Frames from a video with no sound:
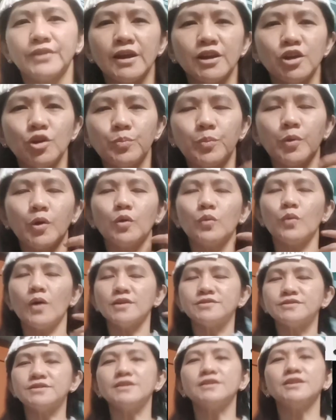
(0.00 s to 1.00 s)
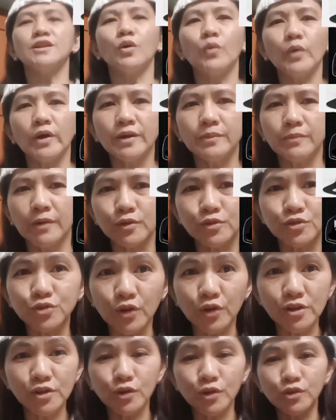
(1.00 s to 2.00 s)
Thank you for watching. Naway
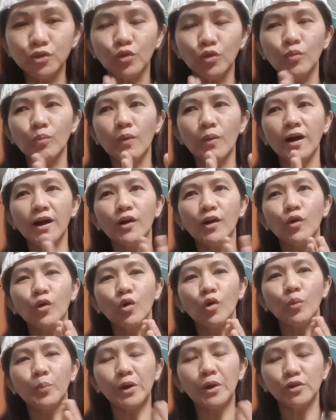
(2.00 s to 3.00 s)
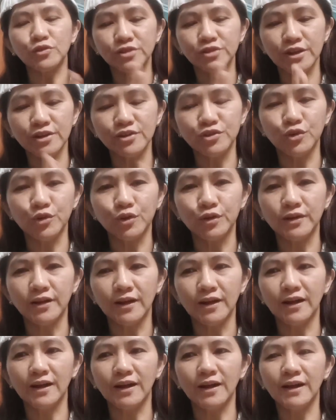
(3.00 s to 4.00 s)
magustuhan nyo itong mga offer ko sa inyo na